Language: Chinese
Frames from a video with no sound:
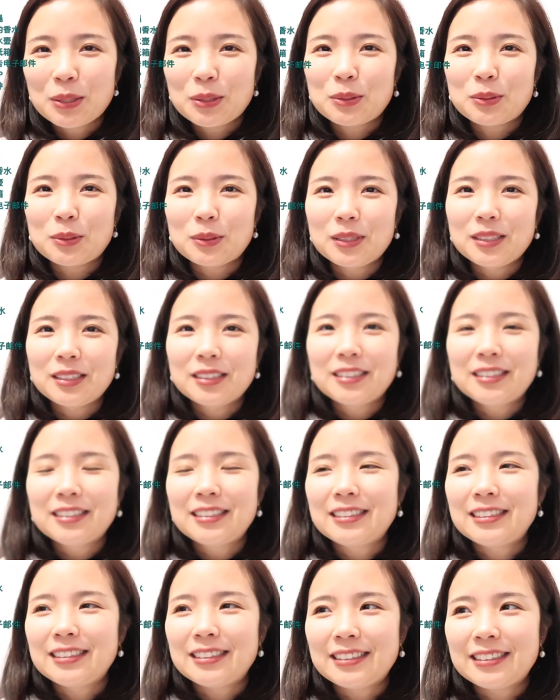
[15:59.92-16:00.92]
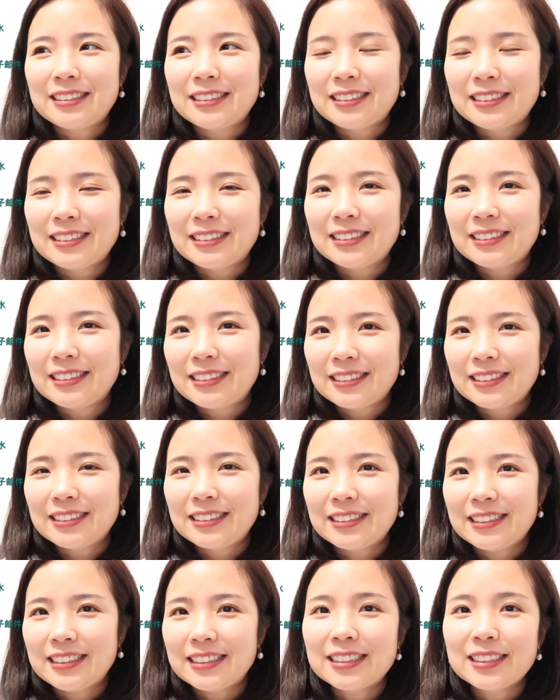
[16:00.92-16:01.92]
所以呢，
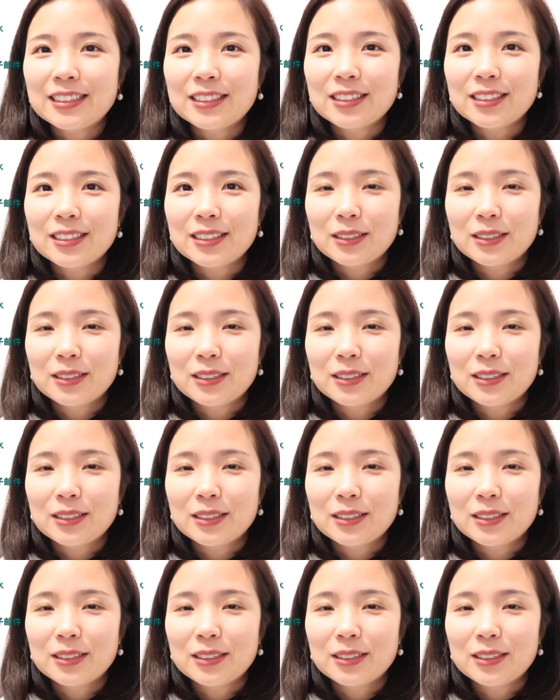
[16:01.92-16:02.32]
呃，一个